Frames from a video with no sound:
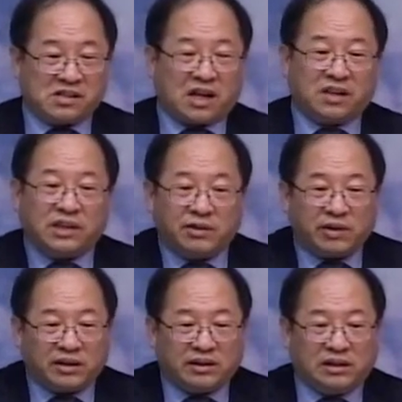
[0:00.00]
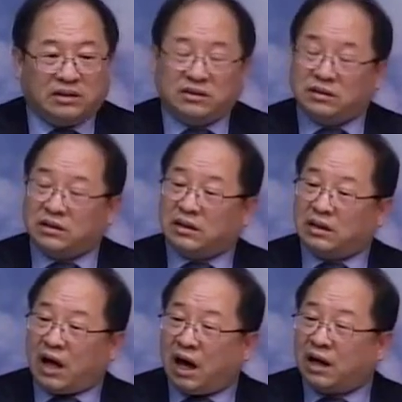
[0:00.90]
한 달도 안 되는
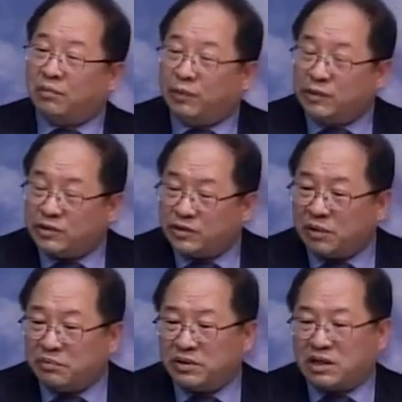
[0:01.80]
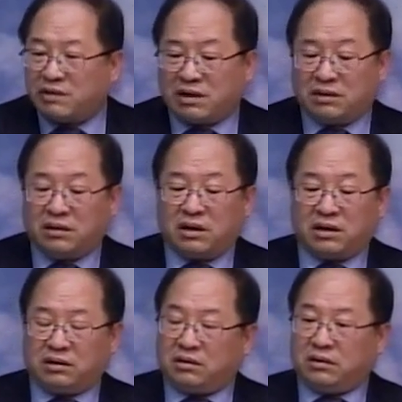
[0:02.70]
알아볼 수도 없는
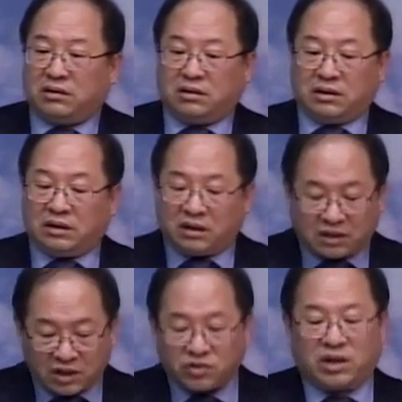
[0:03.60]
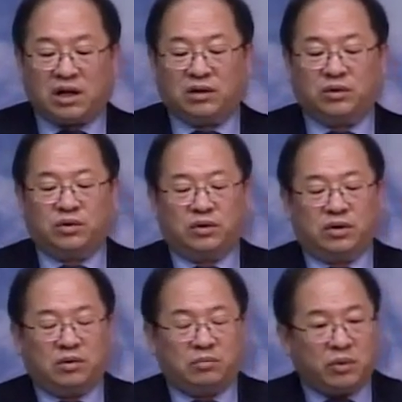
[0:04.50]
상황인데 내 태중의 아이도
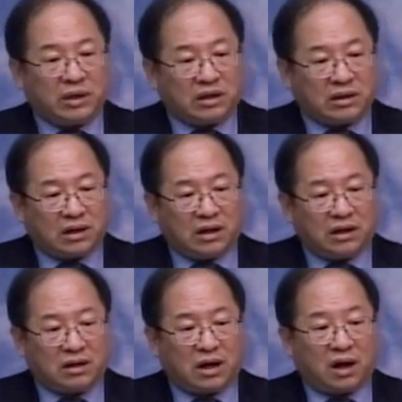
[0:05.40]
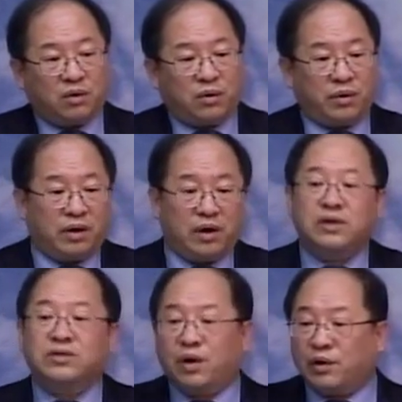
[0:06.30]
복이 있다라고
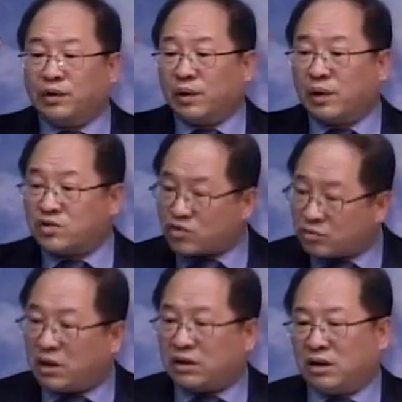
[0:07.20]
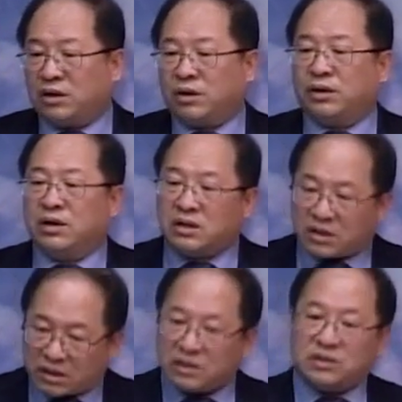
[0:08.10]
성령에 충만하여
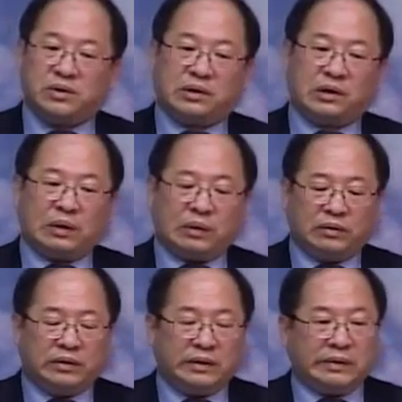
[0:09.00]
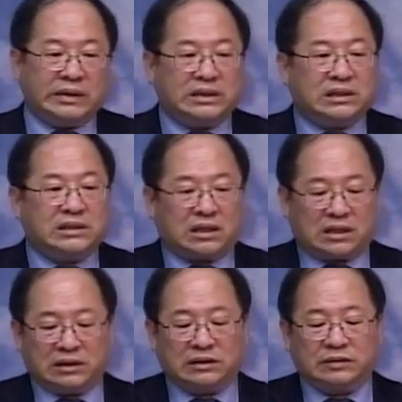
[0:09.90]
큰 소리로 외치기
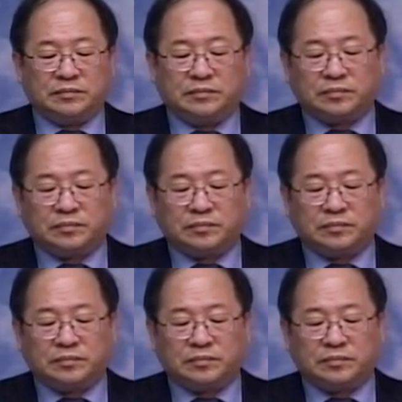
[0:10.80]
시작한 거예요.